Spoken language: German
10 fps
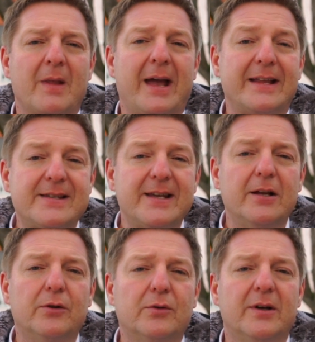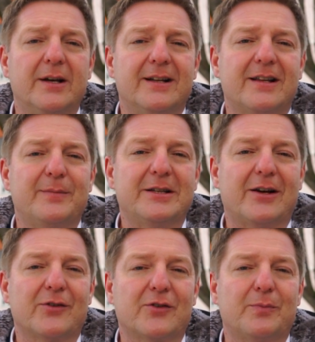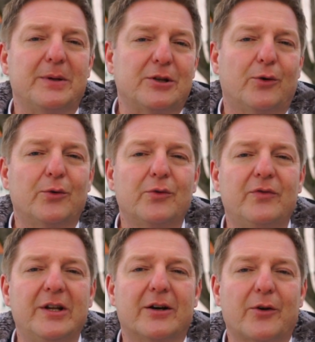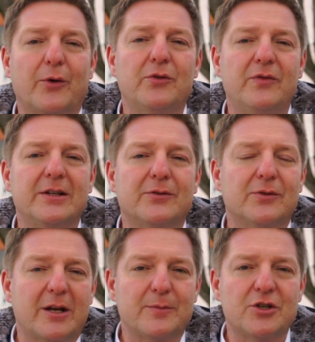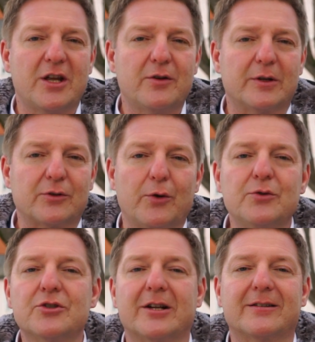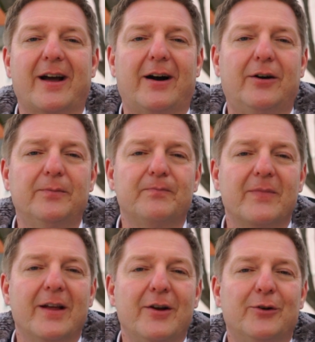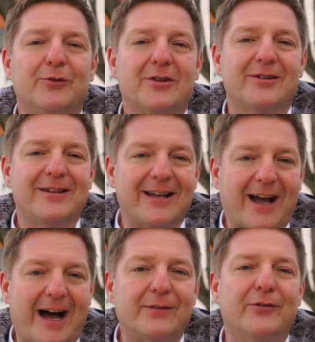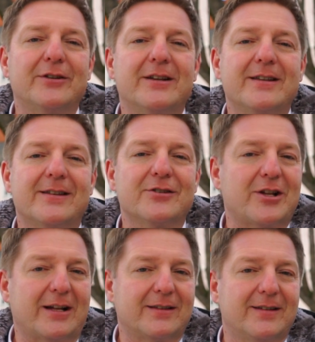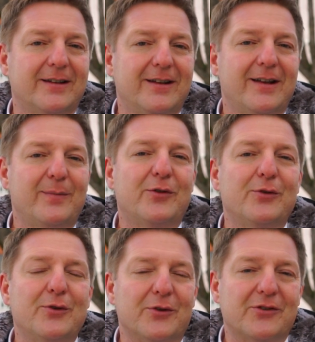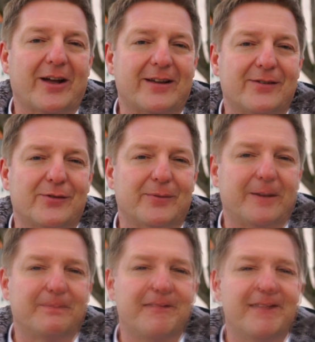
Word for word: Entsiegelung, damit aus Beton wieder grün wird unter dem Stichwort Grünstadt Grau und die radfreundlichste Stadt im Süden Österreichs zu werden